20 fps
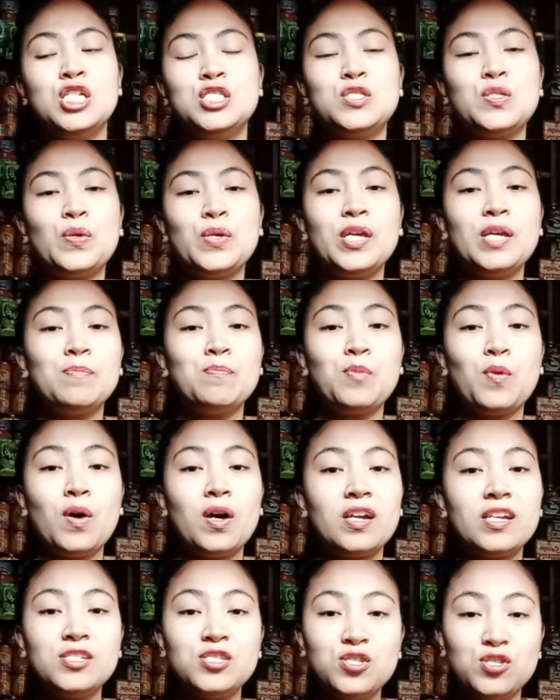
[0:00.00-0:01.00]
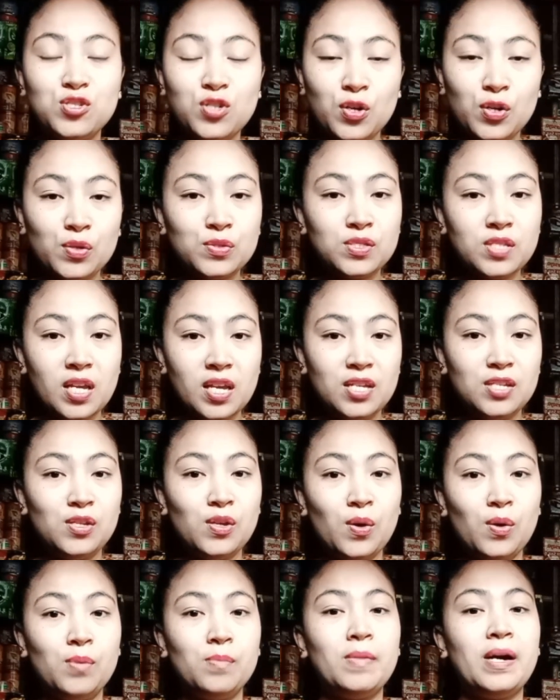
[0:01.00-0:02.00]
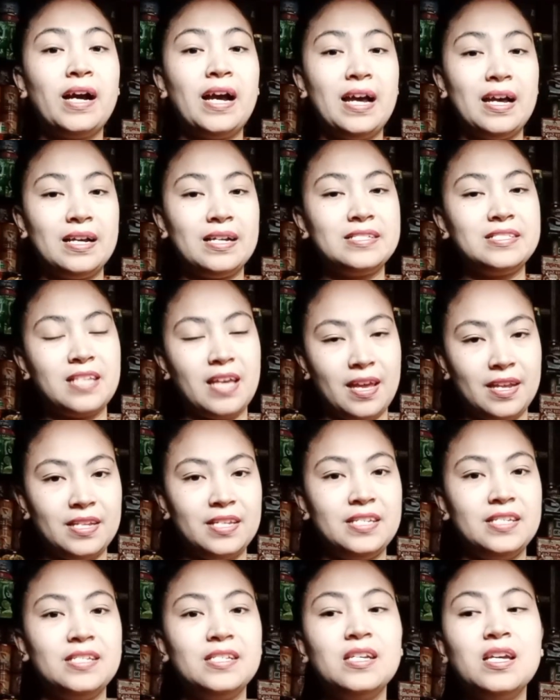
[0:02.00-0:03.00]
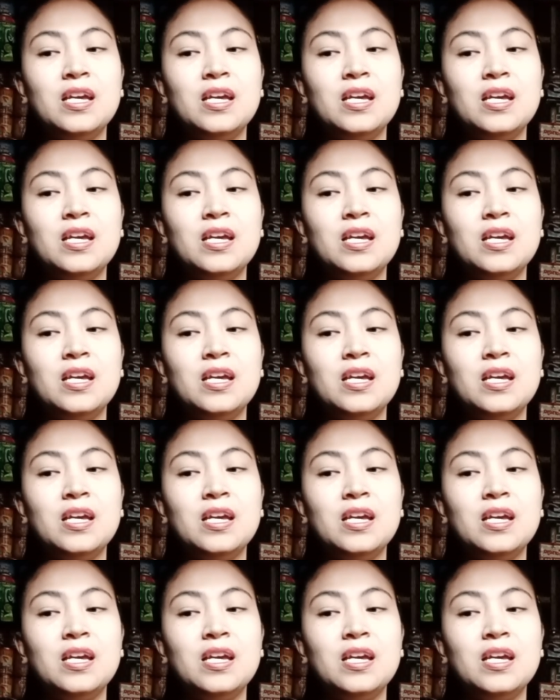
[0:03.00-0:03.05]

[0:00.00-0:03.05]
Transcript: So yan po ang isi-share ko sa inyo mga kasari.